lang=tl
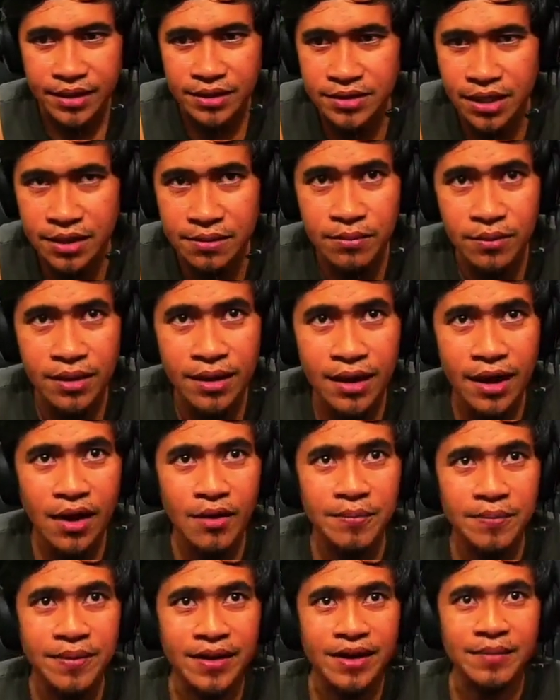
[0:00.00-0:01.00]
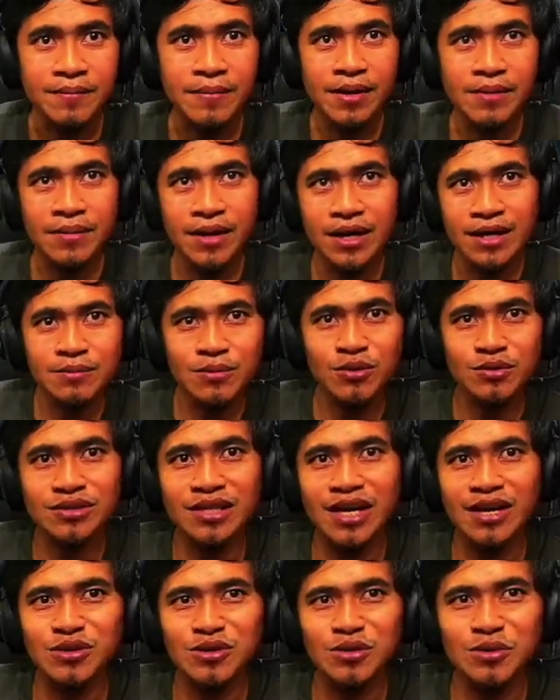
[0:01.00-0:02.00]
I-chat mo lang ako pre. Baka
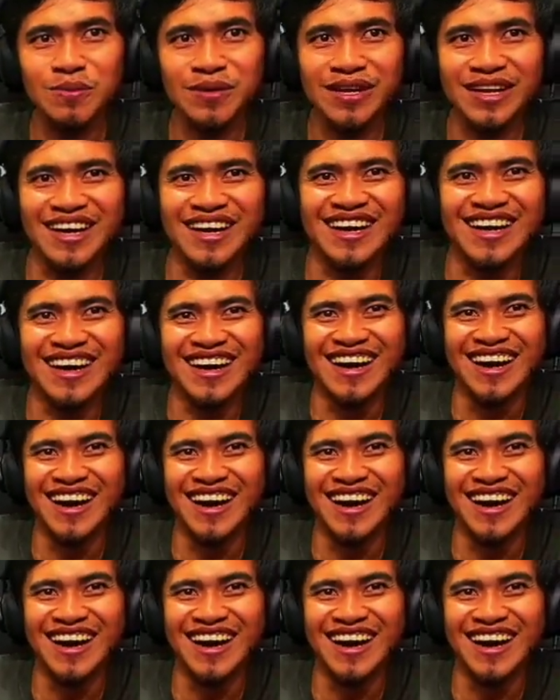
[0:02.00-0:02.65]
makalimutan ko to pre.